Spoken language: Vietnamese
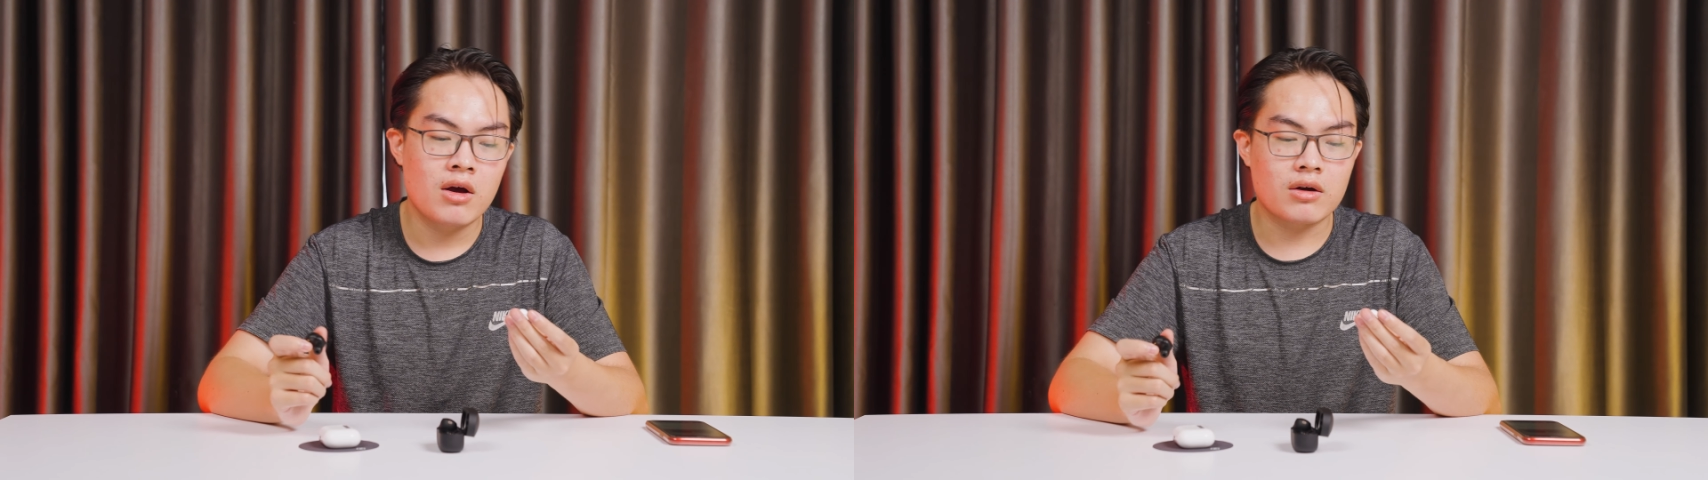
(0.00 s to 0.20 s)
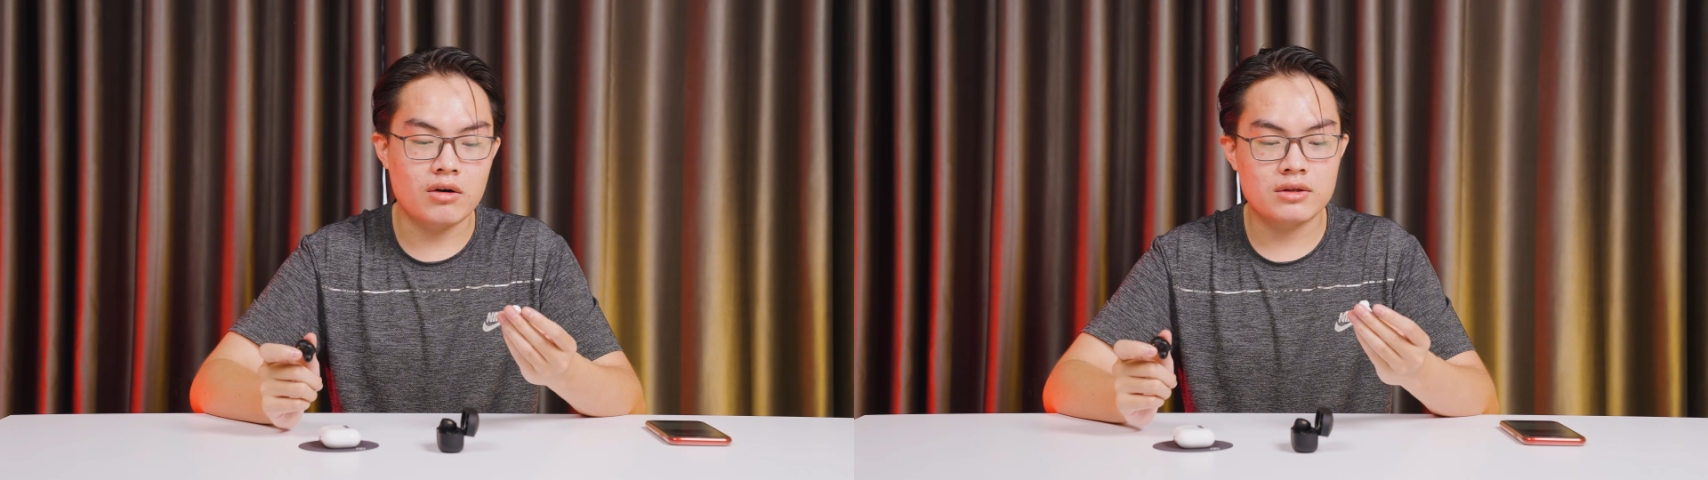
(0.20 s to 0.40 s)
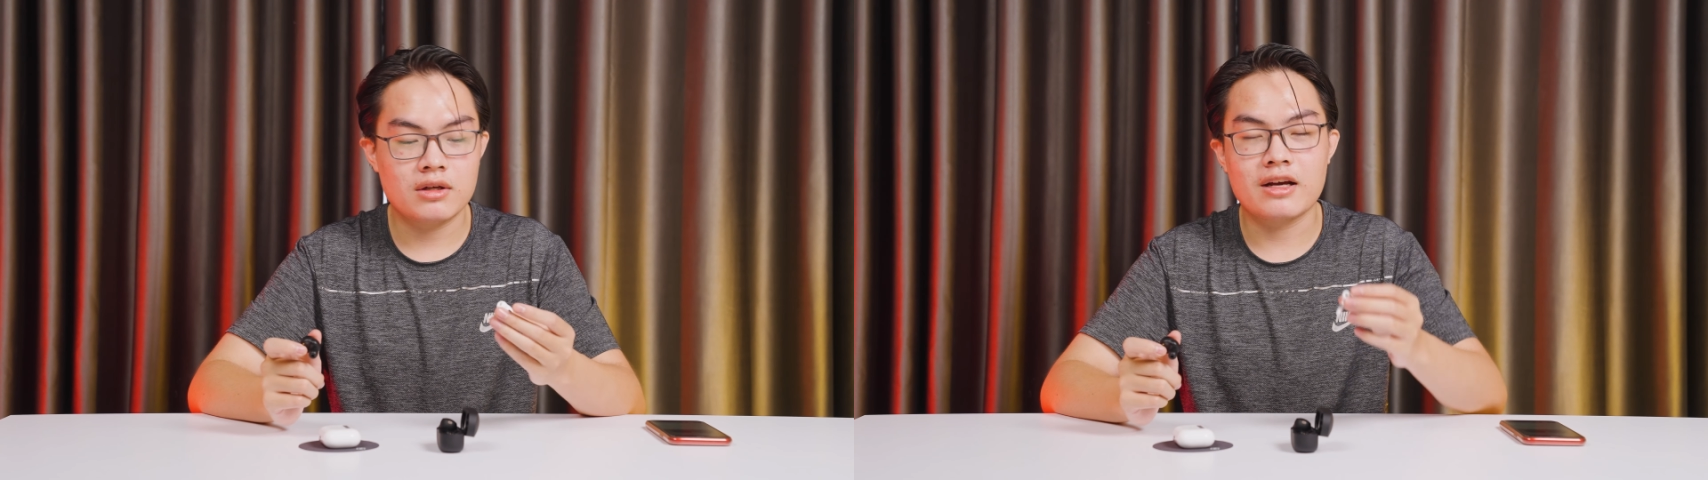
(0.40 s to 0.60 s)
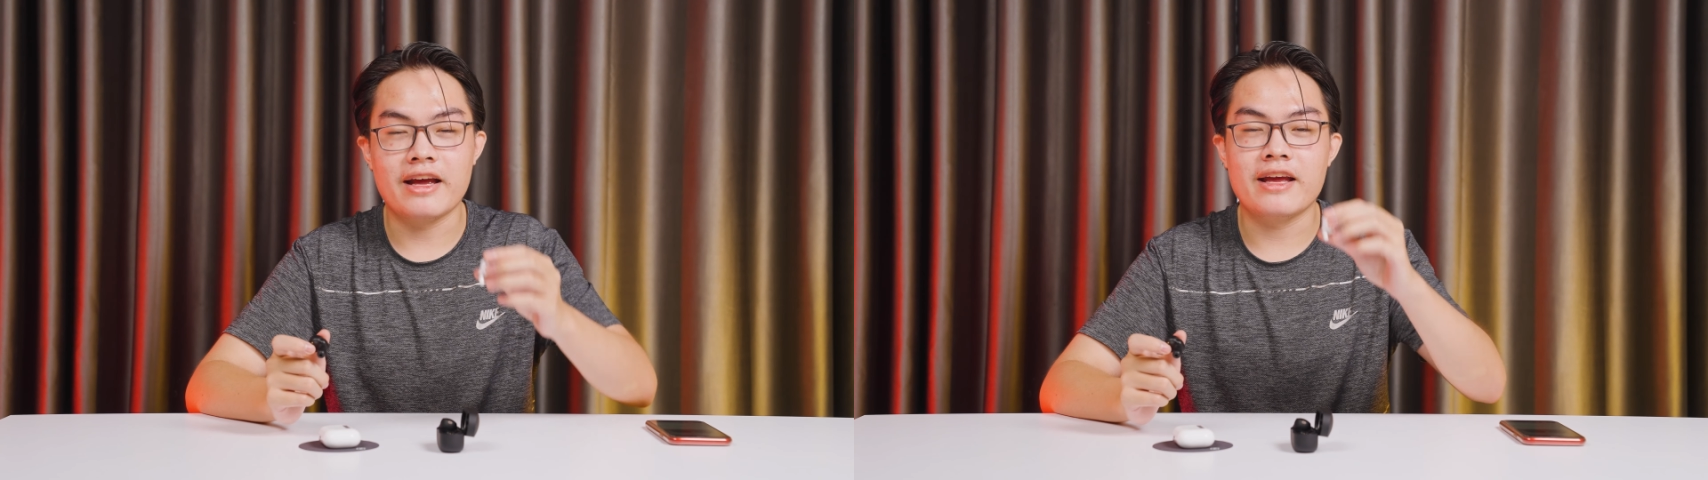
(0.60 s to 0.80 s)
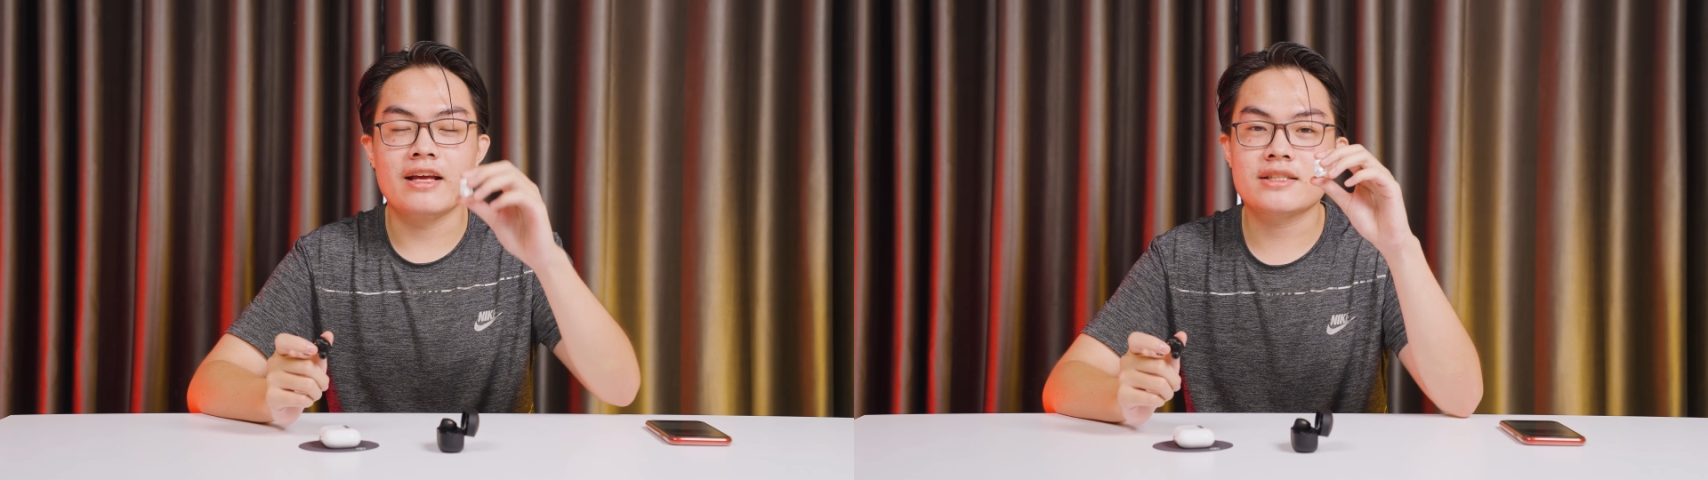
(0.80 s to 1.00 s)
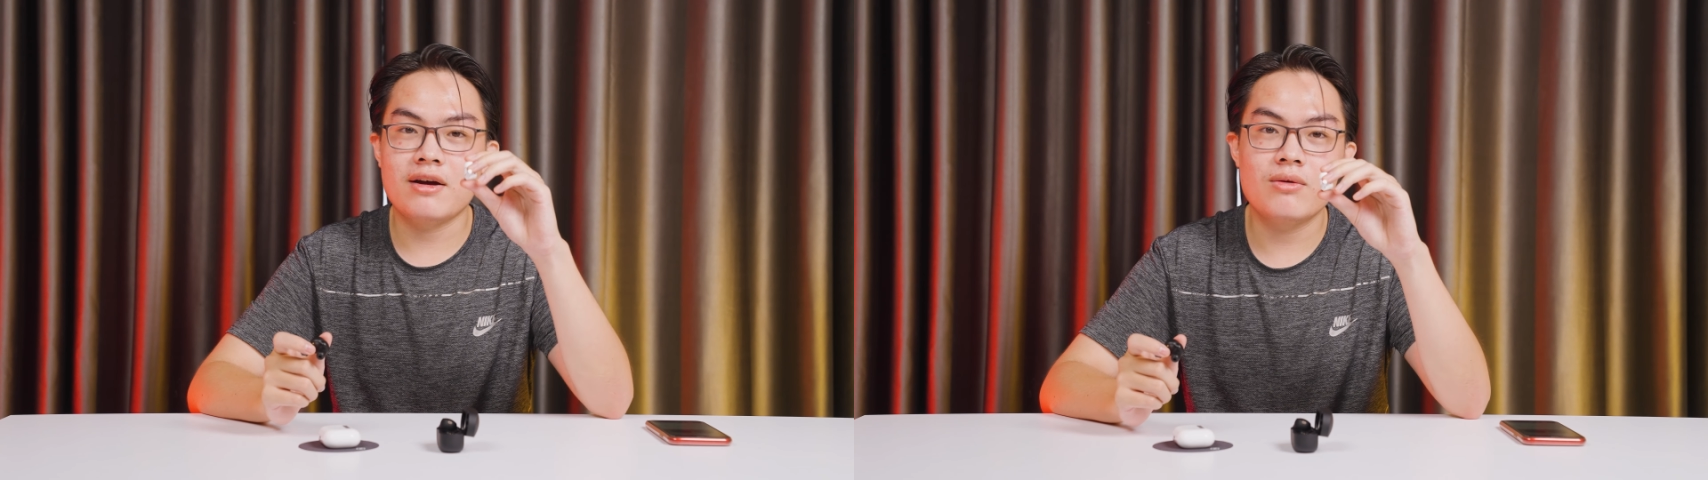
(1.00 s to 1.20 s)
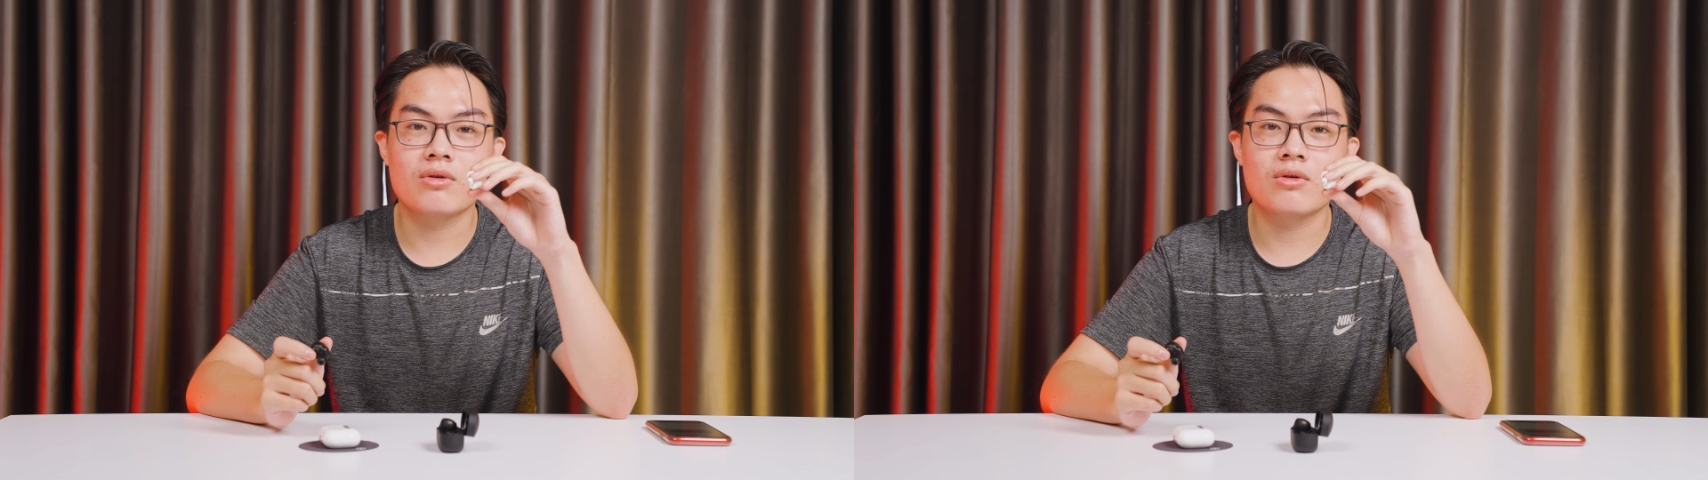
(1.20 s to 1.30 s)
còn cái sale